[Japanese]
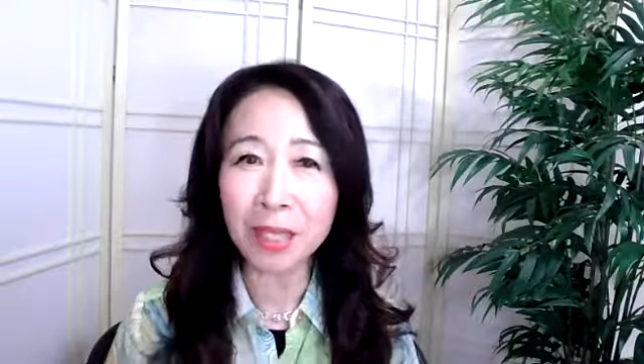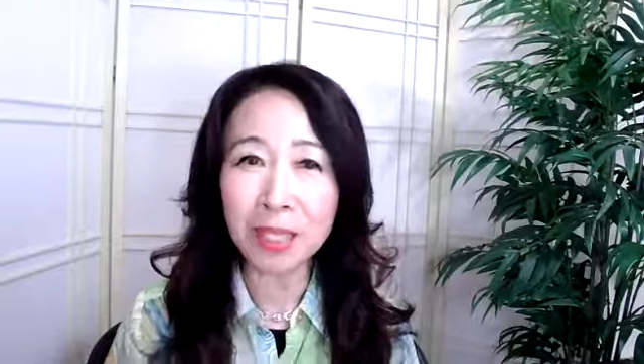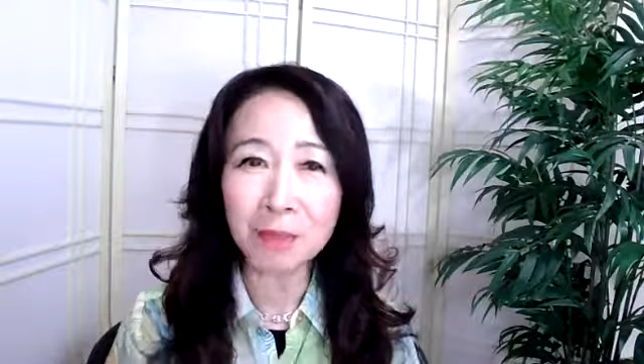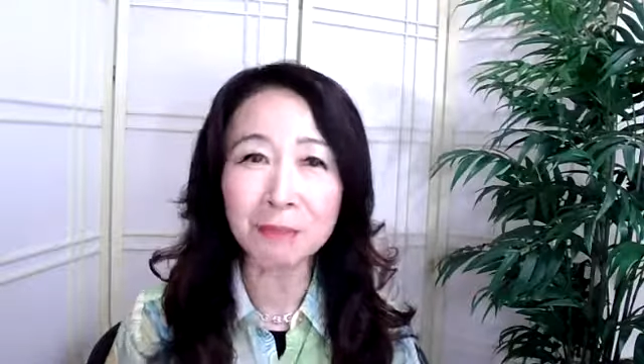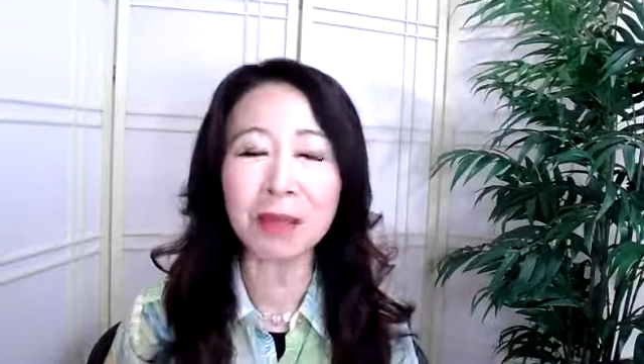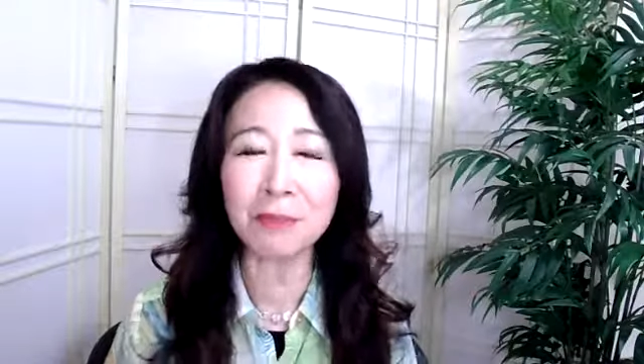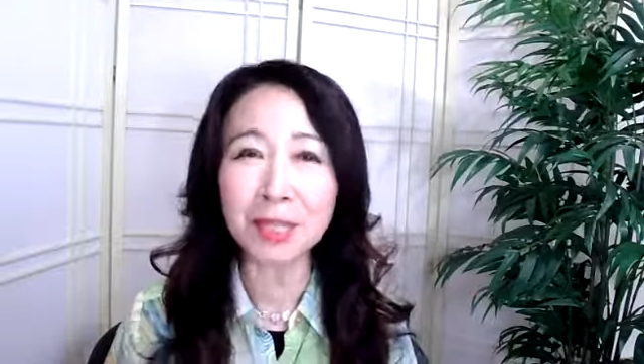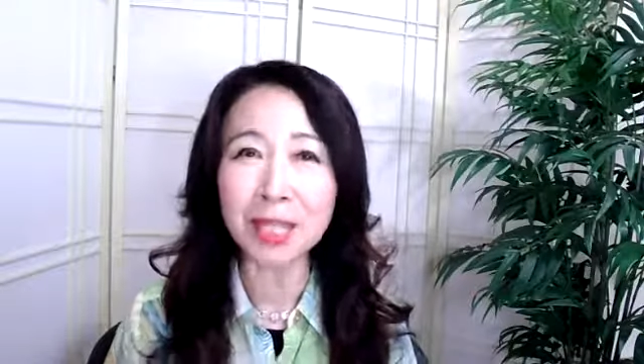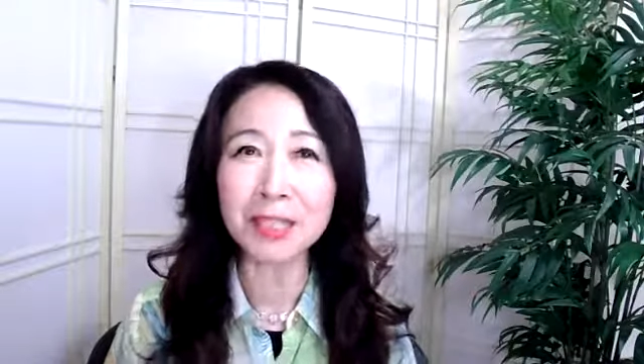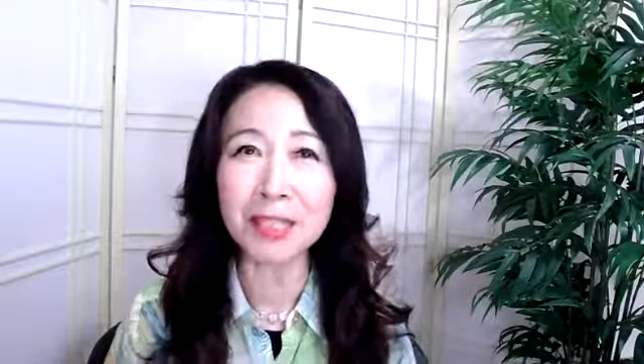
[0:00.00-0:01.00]
今、
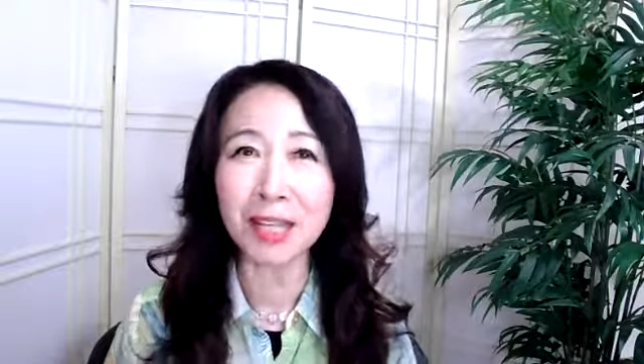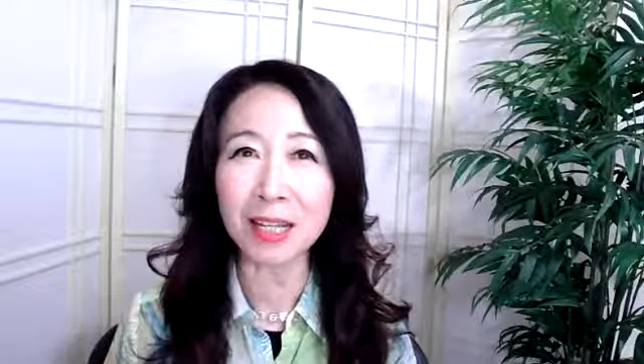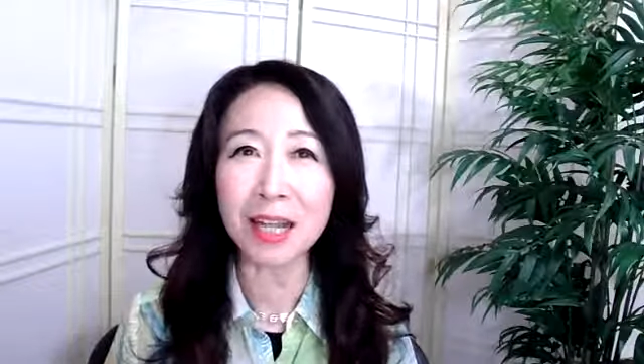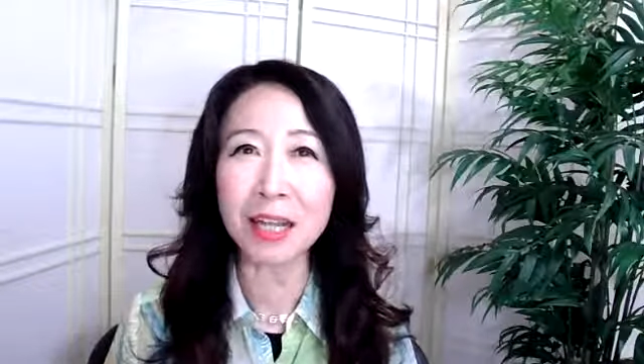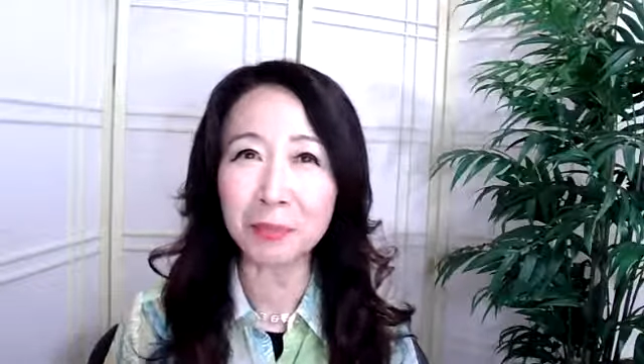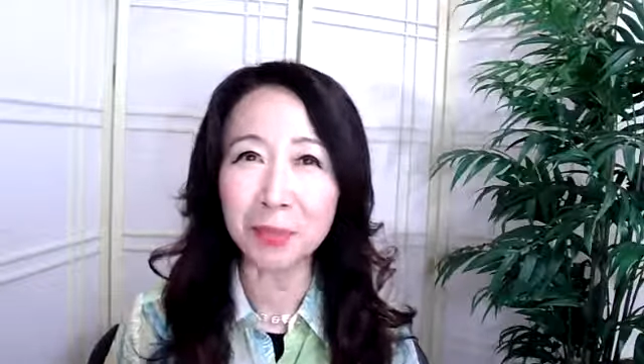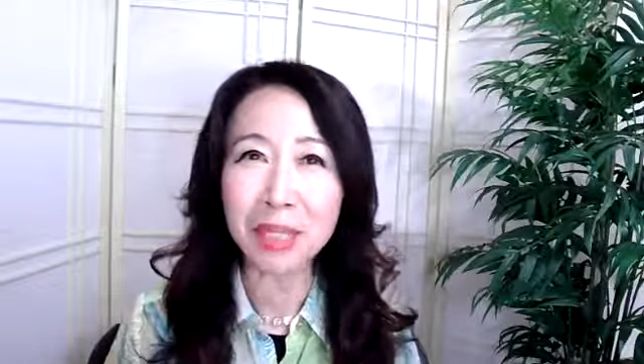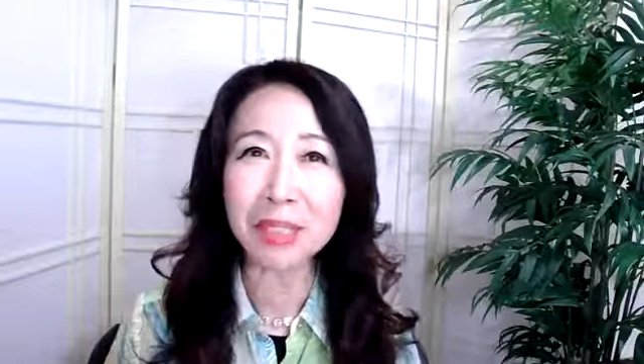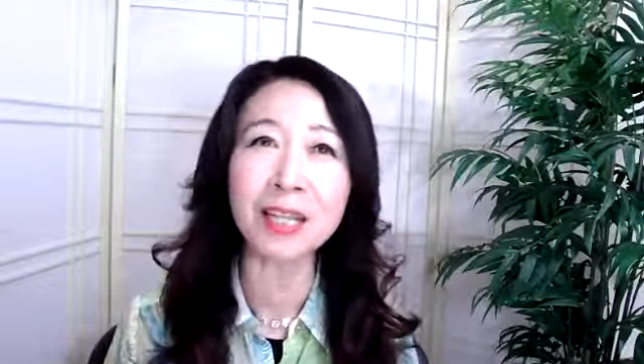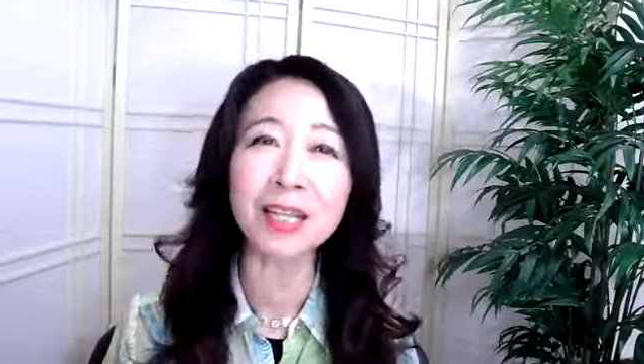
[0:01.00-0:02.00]
皆さんが皆
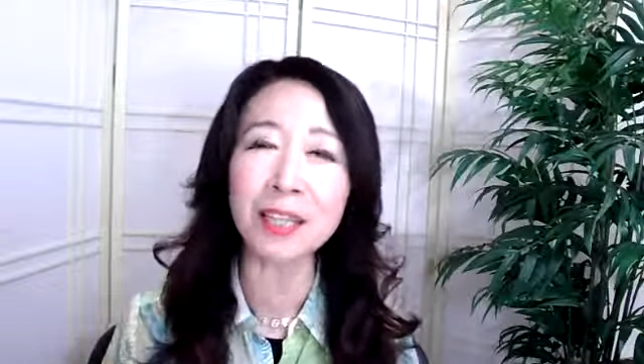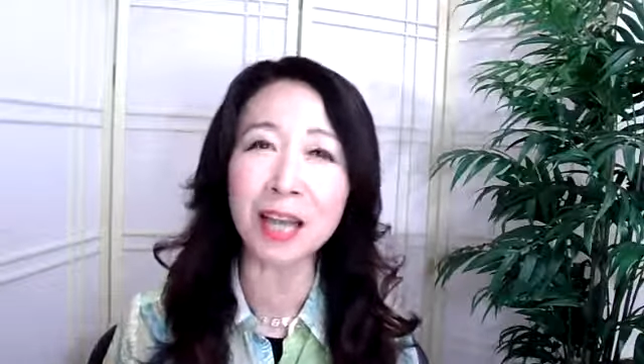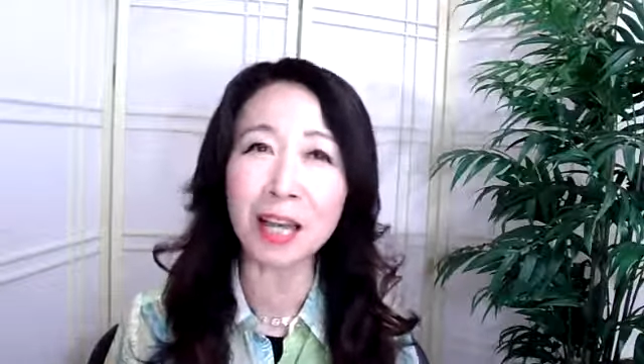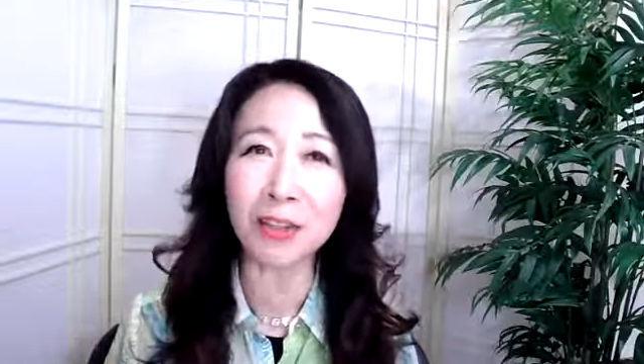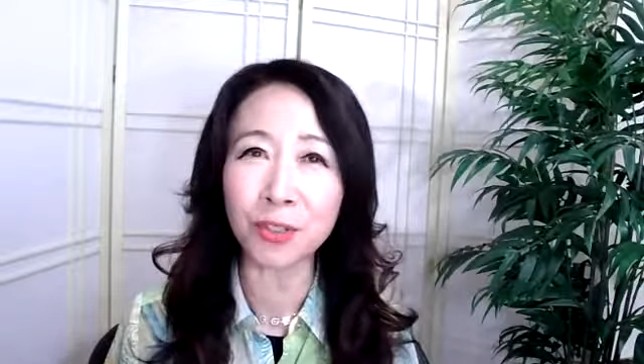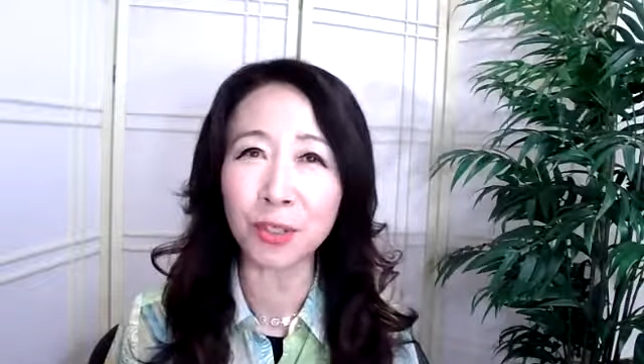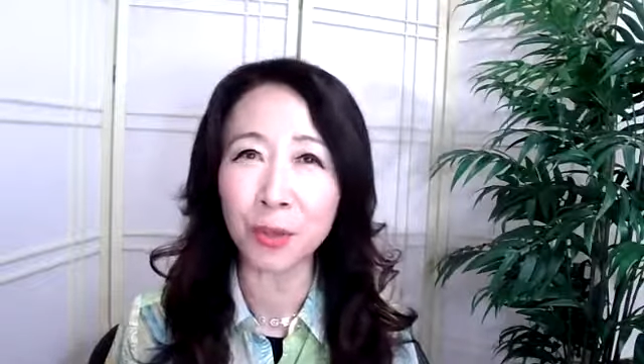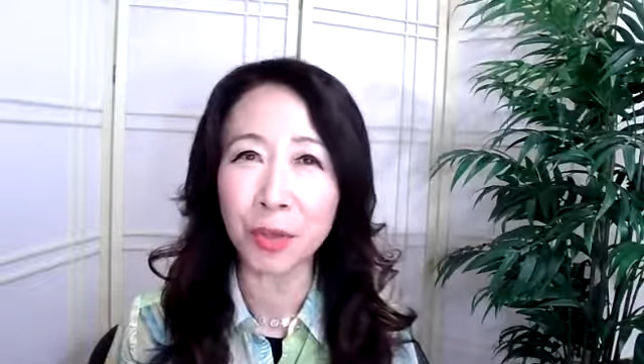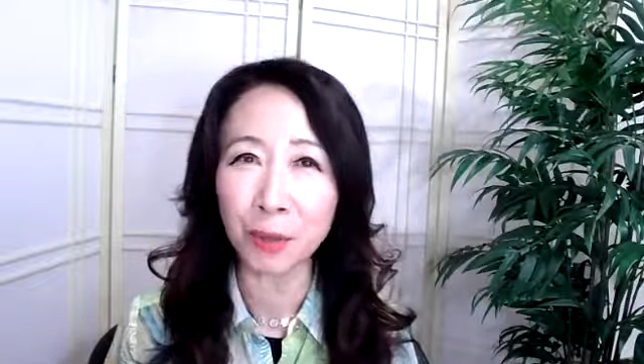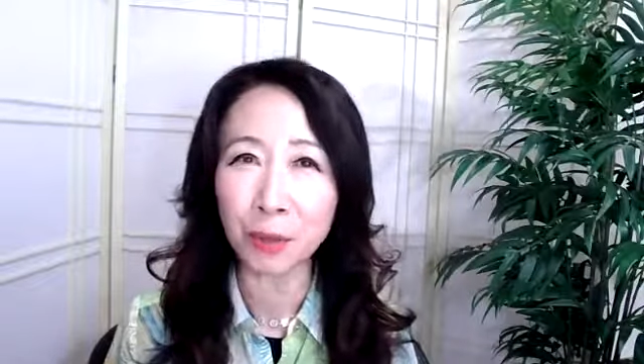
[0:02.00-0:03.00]
さんであるゆ
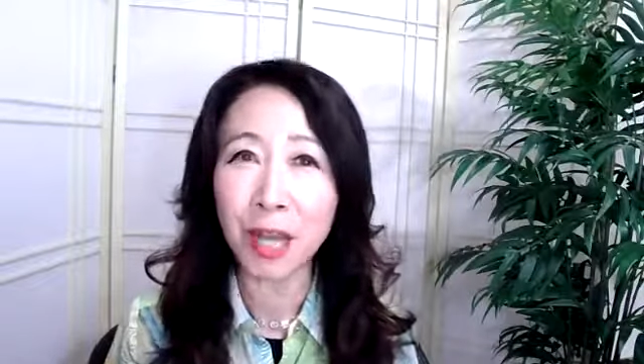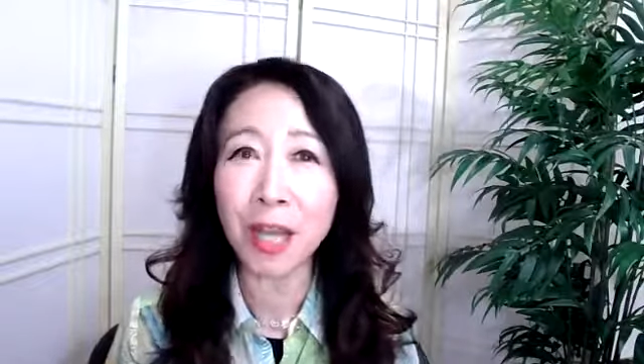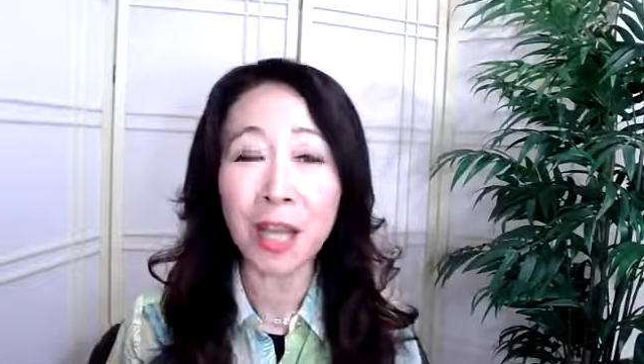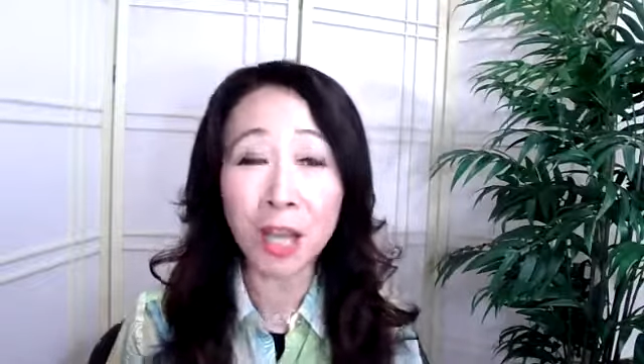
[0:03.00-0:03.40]
えんは、